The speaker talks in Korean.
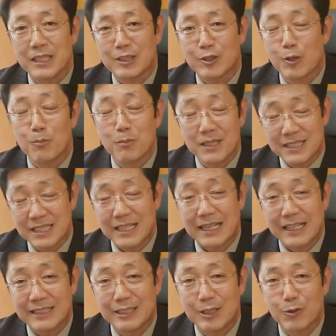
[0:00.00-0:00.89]
정말 잘
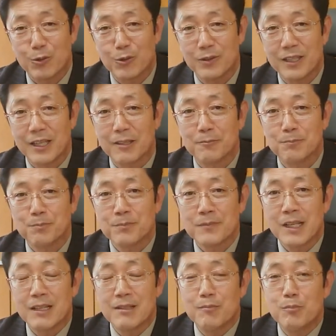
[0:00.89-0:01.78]
안 나오는데
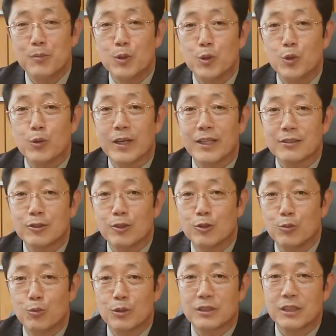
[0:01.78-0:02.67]
미국에 와서
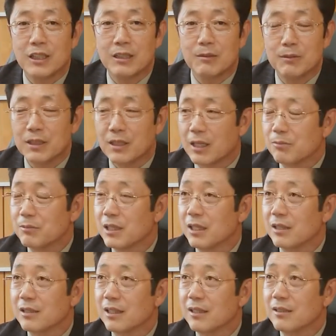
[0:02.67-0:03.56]
어느 목사님이
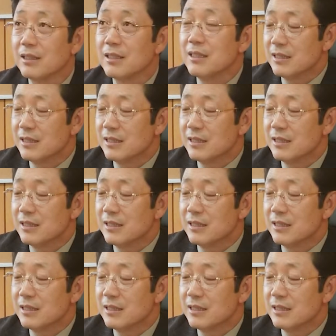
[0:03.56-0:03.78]
갑자기 다